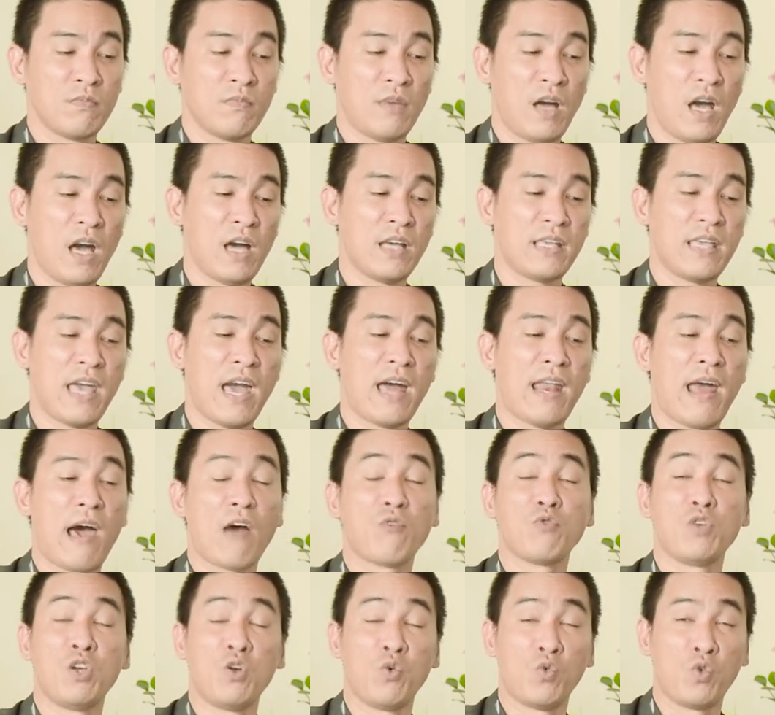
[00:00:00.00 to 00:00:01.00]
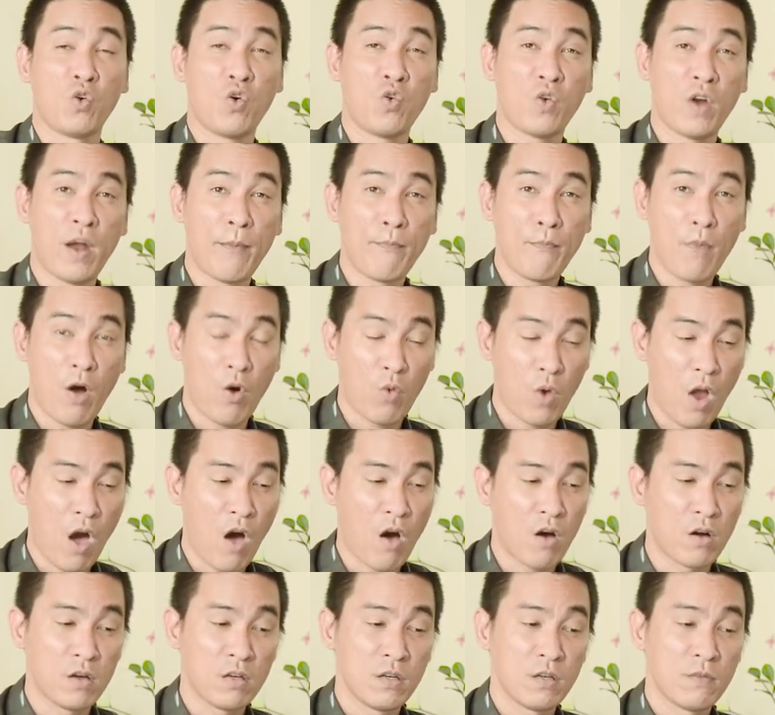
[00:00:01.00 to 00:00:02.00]
ha, gia đạo nhiều rối rắm âu
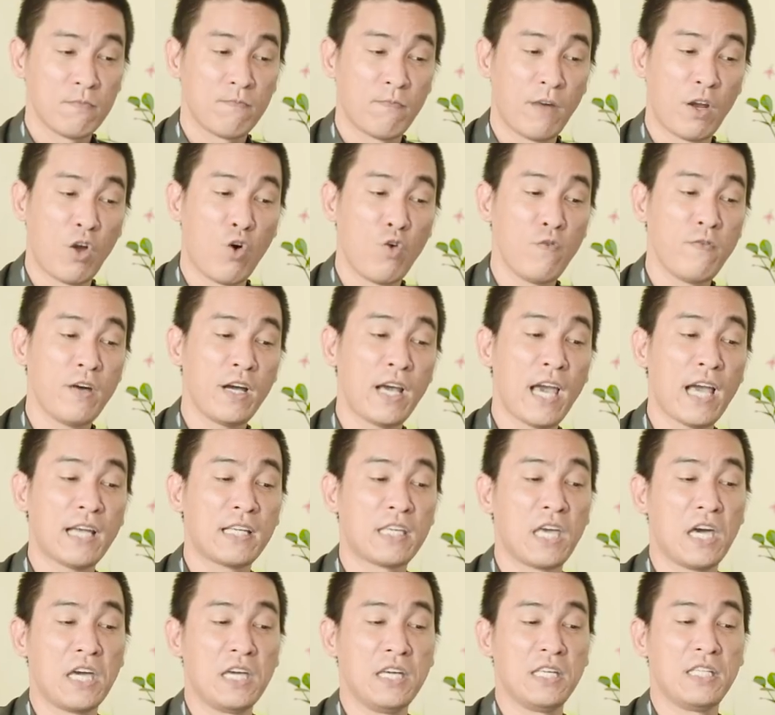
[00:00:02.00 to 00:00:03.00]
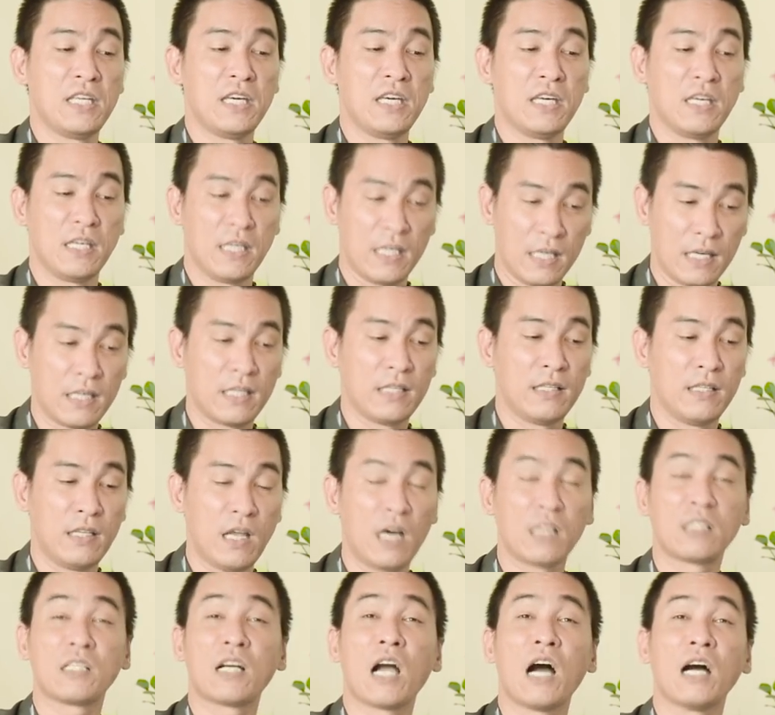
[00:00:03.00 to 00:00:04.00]
lo mà đối với các chị thì
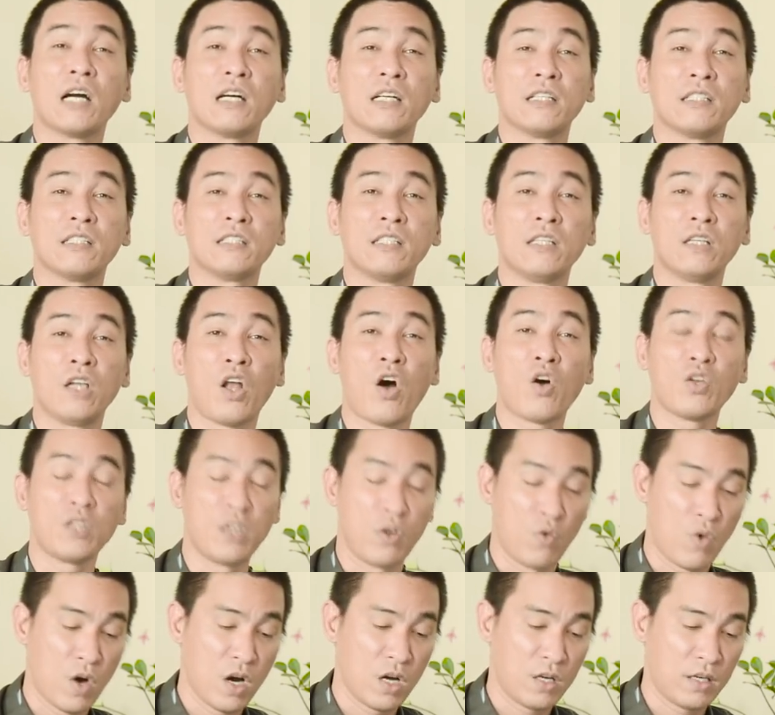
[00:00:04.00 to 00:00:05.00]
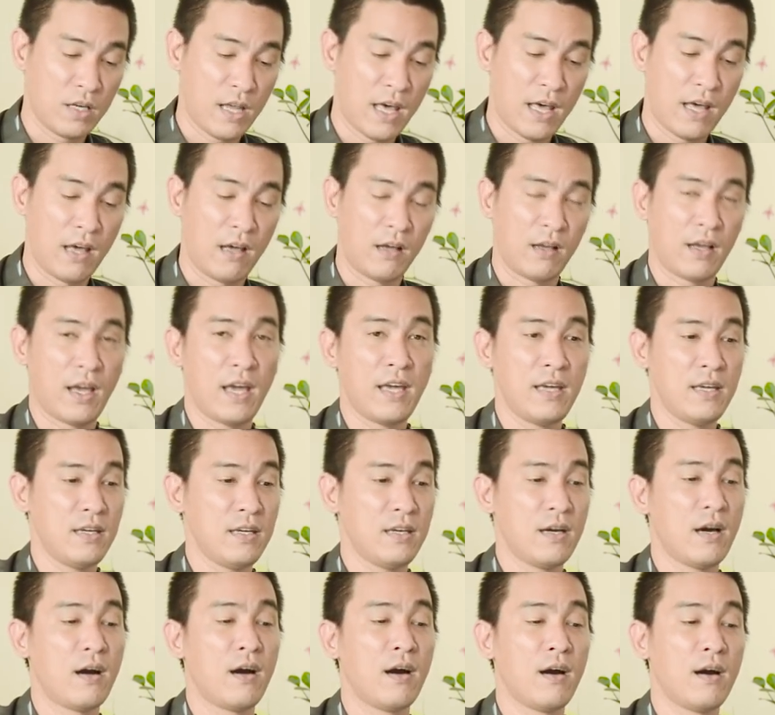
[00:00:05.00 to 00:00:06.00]
nên cần lo nhiều hơn là
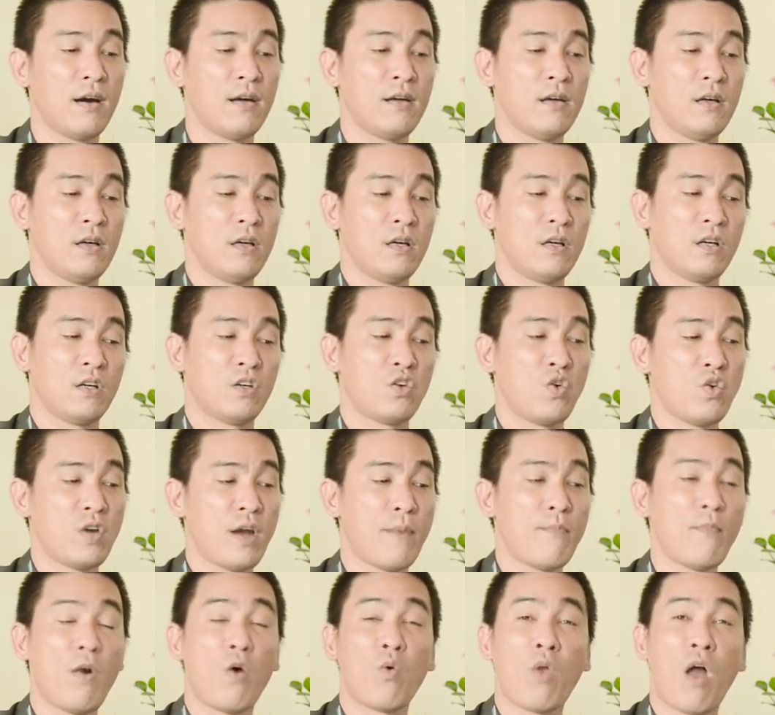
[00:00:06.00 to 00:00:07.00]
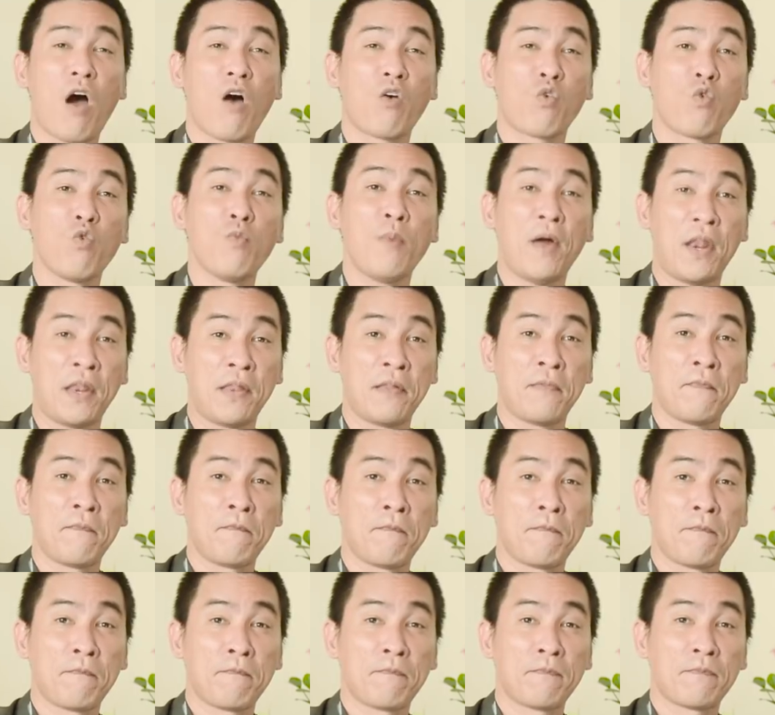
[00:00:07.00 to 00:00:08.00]
cái uh, rối rắm âu lo của mình
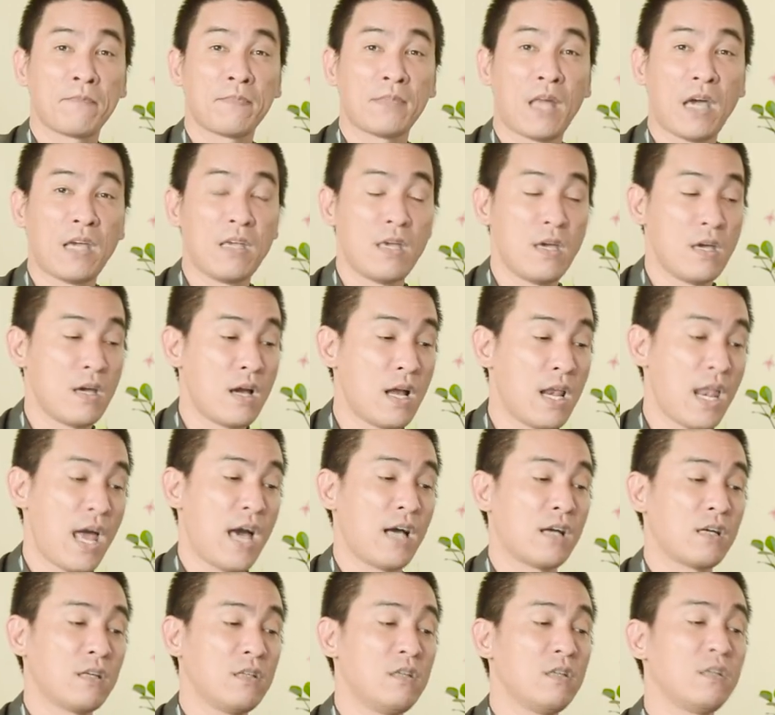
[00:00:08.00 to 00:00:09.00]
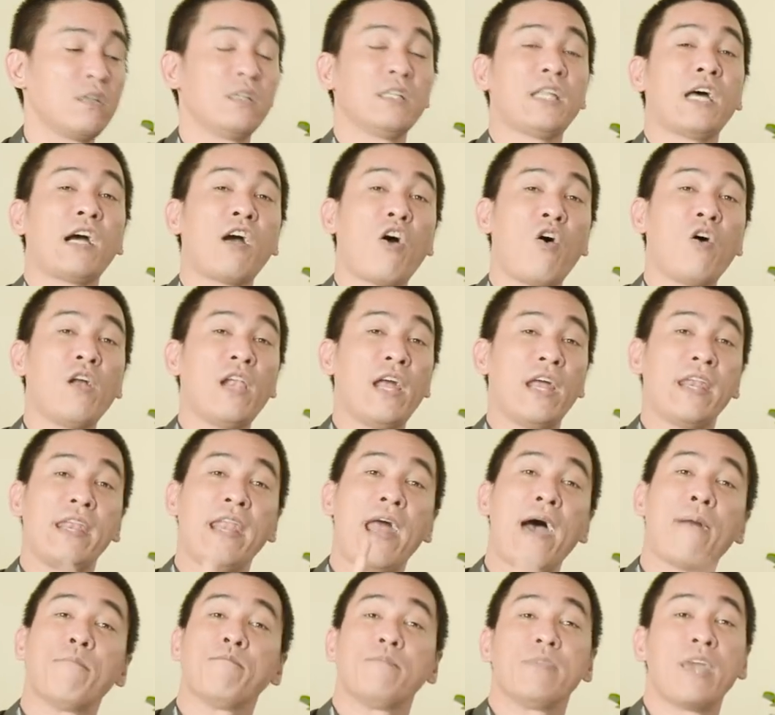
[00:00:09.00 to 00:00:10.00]
tại vì là như người ta gọi là
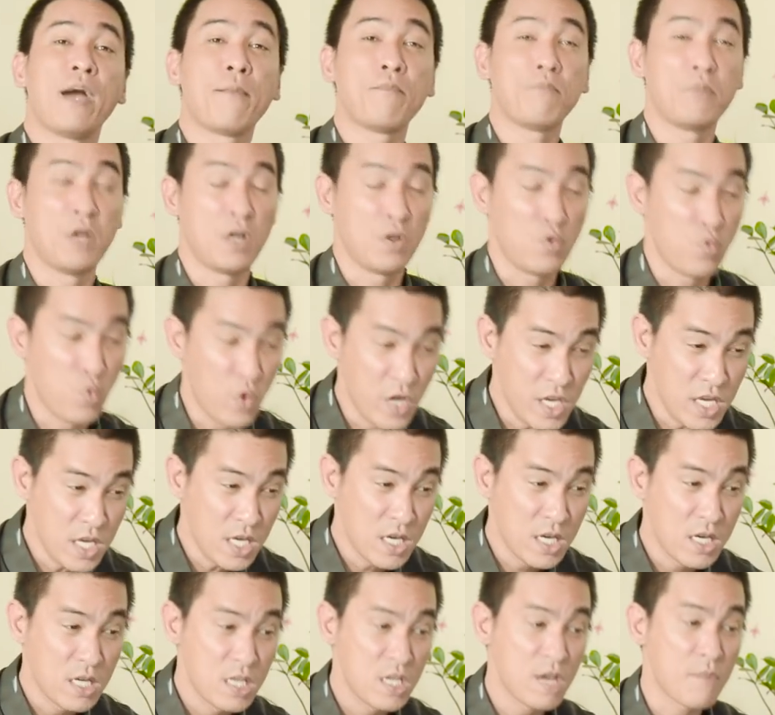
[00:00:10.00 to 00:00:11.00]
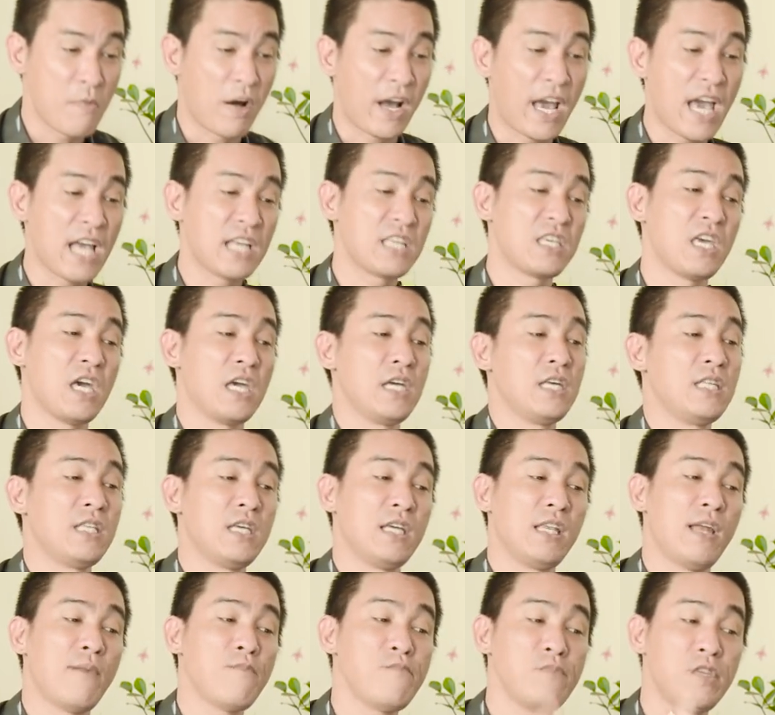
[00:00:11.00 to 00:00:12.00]
nam nhâm nữ quý nhưng mà các chị
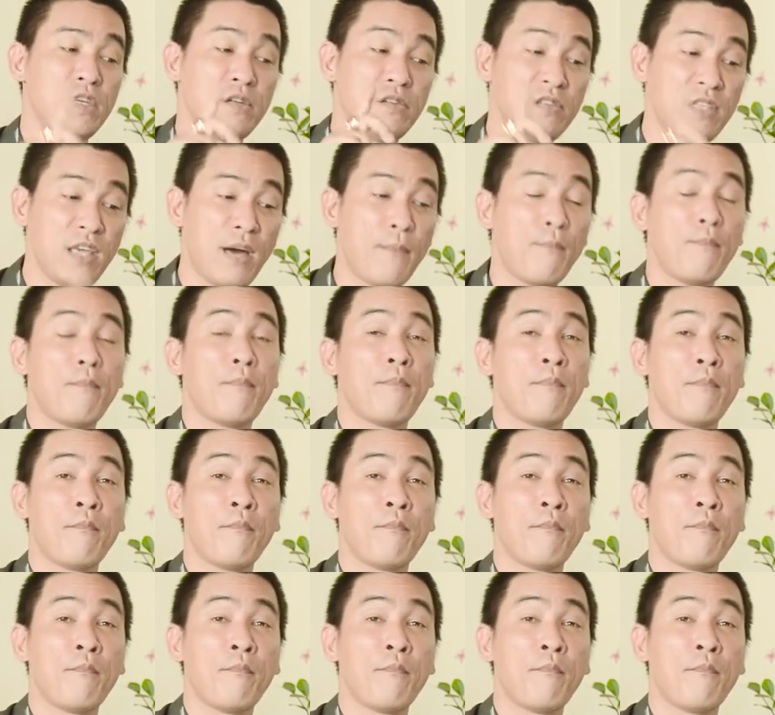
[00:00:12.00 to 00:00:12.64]
thì nắm chữ nhâm